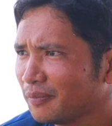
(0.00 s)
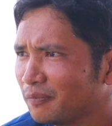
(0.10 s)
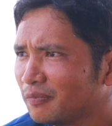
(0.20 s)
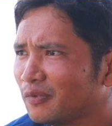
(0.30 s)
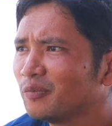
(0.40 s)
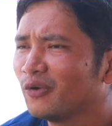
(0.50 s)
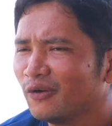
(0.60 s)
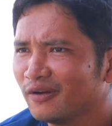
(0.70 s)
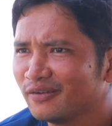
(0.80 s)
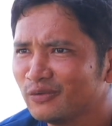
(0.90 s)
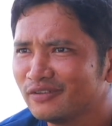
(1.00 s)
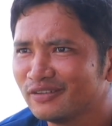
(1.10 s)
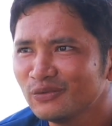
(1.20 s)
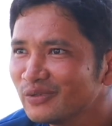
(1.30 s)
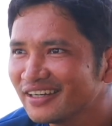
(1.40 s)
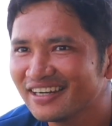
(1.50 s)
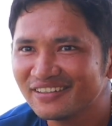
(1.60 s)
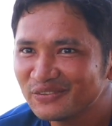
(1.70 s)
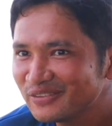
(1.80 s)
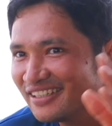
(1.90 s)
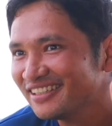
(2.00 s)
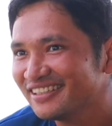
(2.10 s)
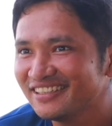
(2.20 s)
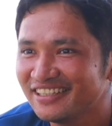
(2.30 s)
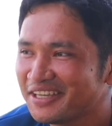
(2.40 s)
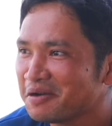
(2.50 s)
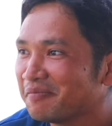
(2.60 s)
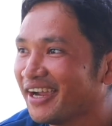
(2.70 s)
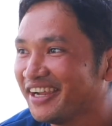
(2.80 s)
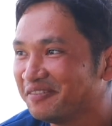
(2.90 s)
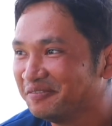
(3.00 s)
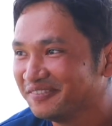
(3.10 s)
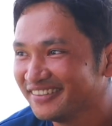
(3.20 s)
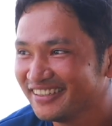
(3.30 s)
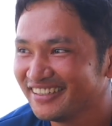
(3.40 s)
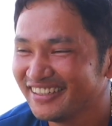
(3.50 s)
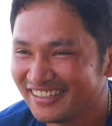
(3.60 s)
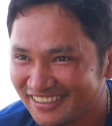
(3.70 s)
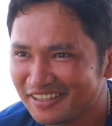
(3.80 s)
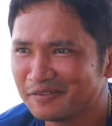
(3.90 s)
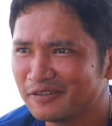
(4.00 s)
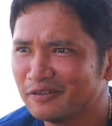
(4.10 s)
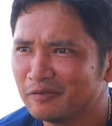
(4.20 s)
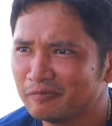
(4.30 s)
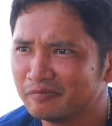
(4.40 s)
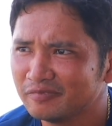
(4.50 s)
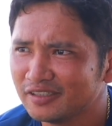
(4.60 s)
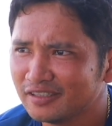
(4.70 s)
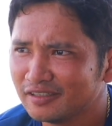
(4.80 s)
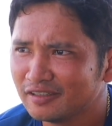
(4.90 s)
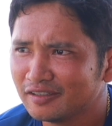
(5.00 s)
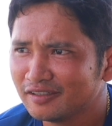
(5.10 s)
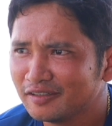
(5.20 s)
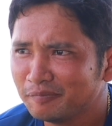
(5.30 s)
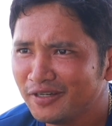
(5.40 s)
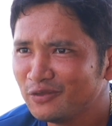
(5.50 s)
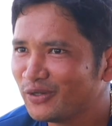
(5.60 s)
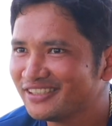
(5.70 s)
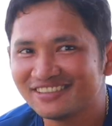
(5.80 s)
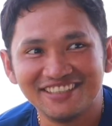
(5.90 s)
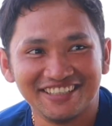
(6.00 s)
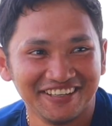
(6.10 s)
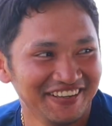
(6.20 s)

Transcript: พ่อรุ่นอะไรเยอะแยะมากมายครับครับแล้วก็ไม่รวยสักที